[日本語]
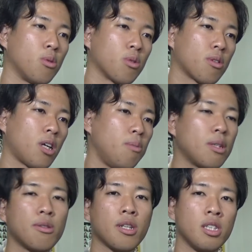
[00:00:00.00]
もう
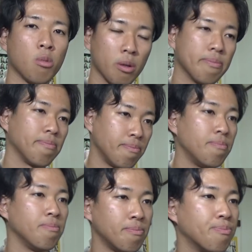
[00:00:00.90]
タイミング的にも。う
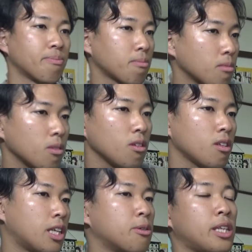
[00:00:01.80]
ん。
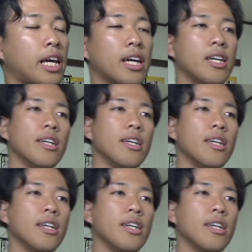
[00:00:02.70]
なので、